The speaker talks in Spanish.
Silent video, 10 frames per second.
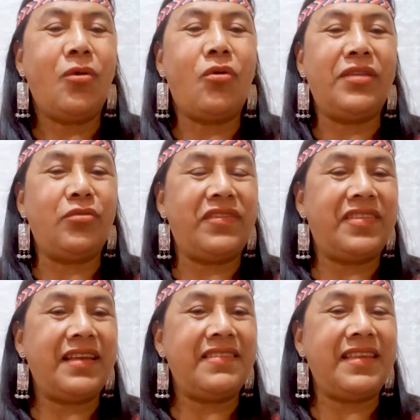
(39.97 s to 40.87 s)
Cuando
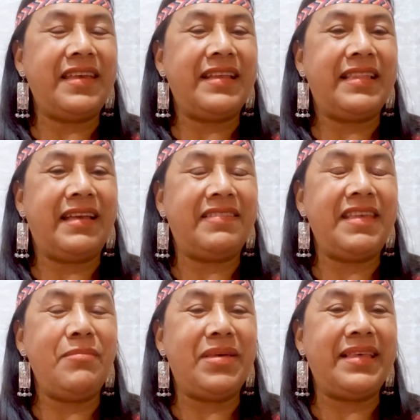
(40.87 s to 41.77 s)
estés en la
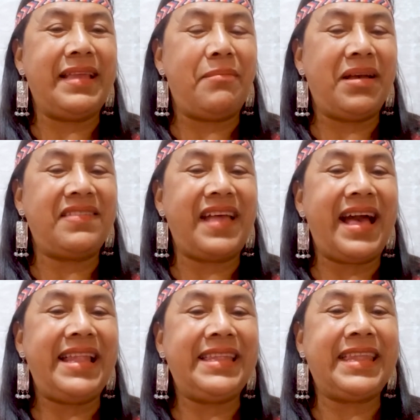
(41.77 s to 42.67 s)
cima de la más
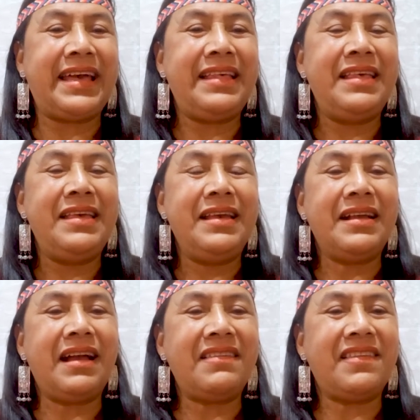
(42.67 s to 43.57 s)
alta,
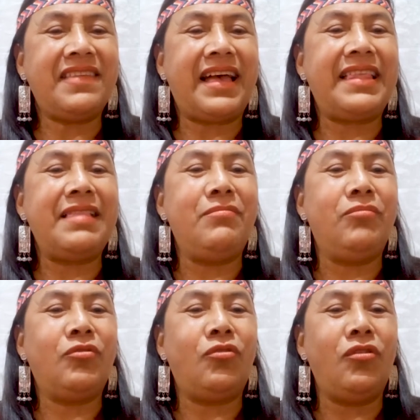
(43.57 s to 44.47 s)
cazas al
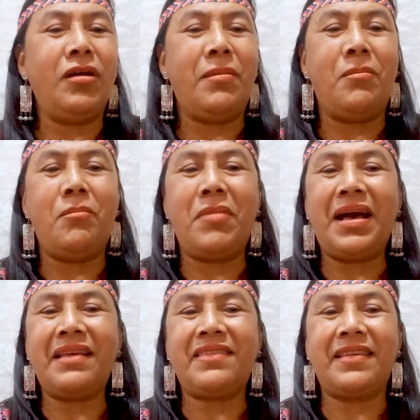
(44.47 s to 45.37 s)
halcón
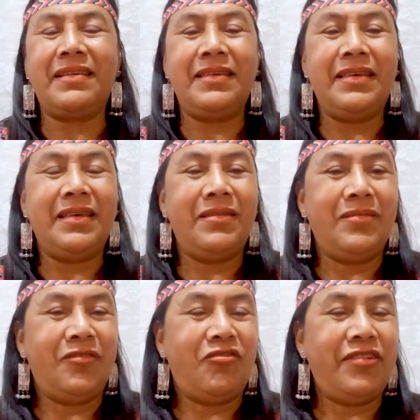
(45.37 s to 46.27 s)
más
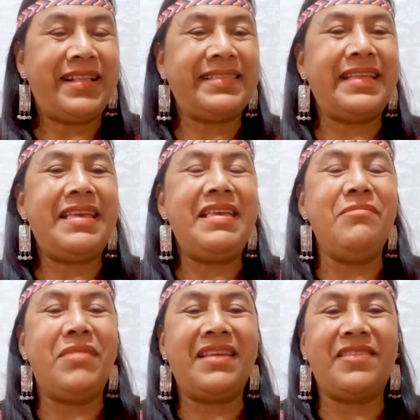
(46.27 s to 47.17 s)
fuerte y
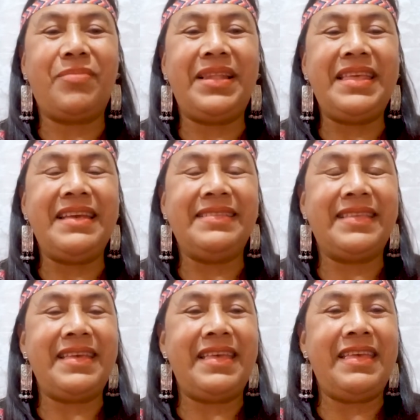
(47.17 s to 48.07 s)
más valiente
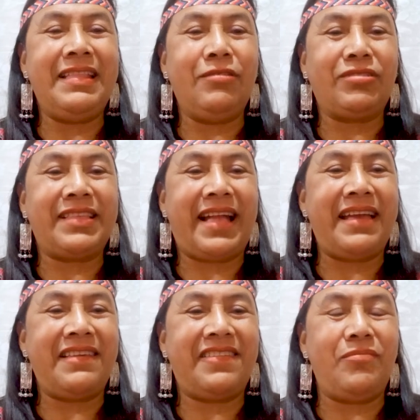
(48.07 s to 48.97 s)
y lo
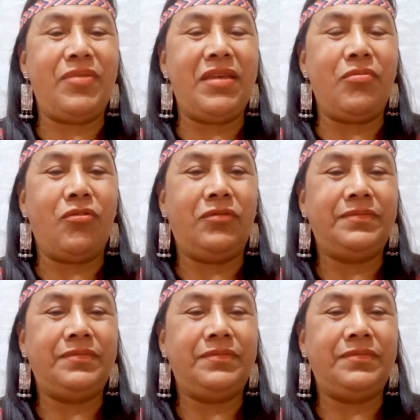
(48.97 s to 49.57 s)
traes vivo.